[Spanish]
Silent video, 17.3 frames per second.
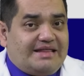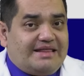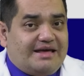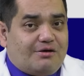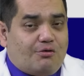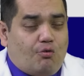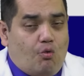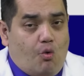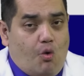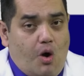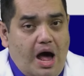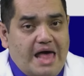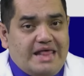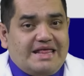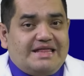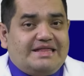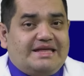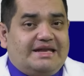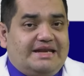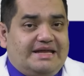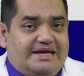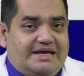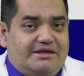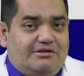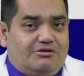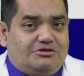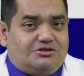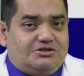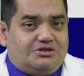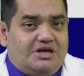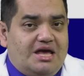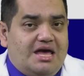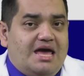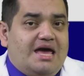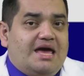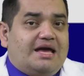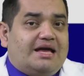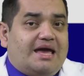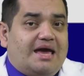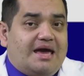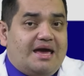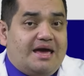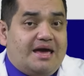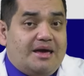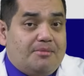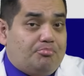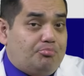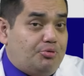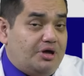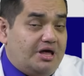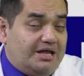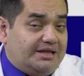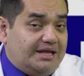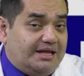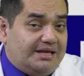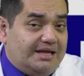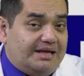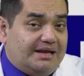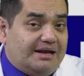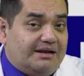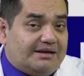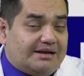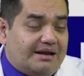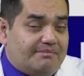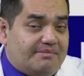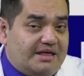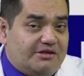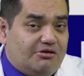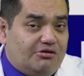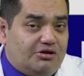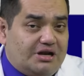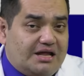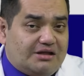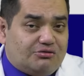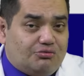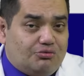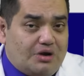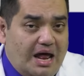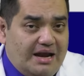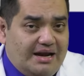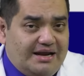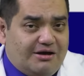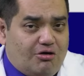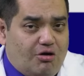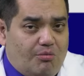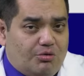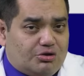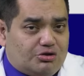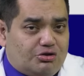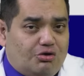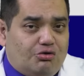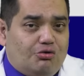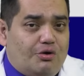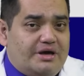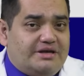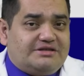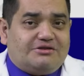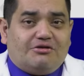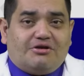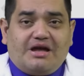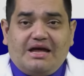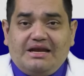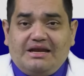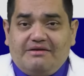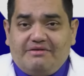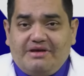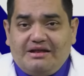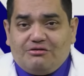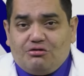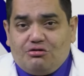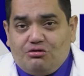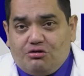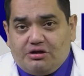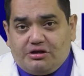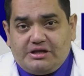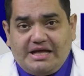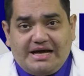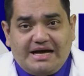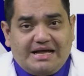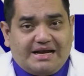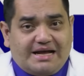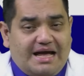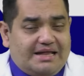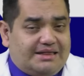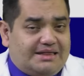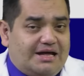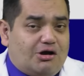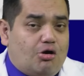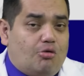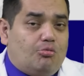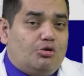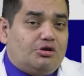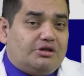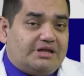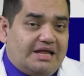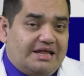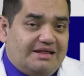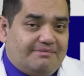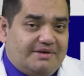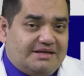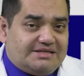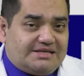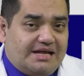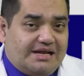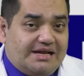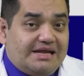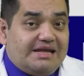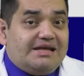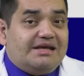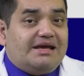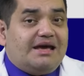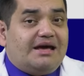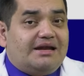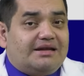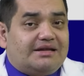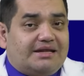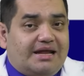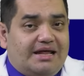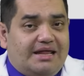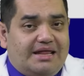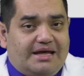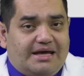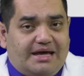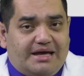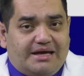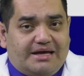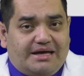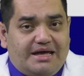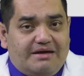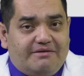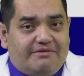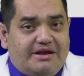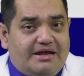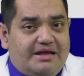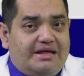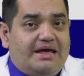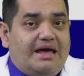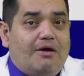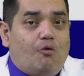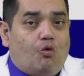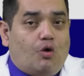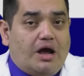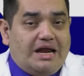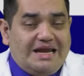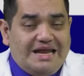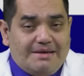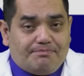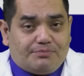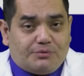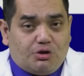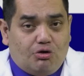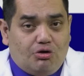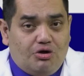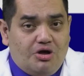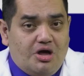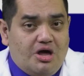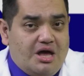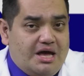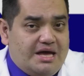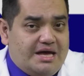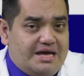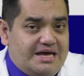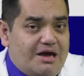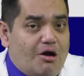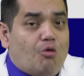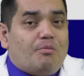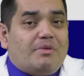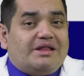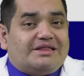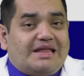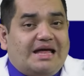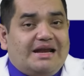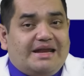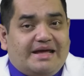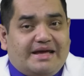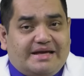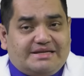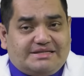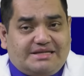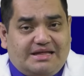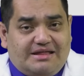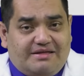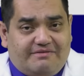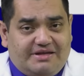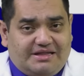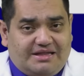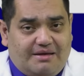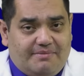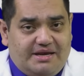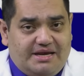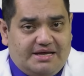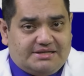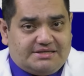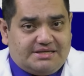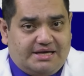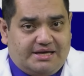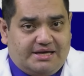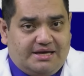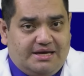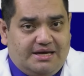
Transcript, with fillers: adecuada de líquidos, que pueda tener remedios naturales como todo esto que alivia el dolor de garganta, como el té de manzanilla, el té de jengibre, eucalipto, y aumentar la ingesta de vitamina C.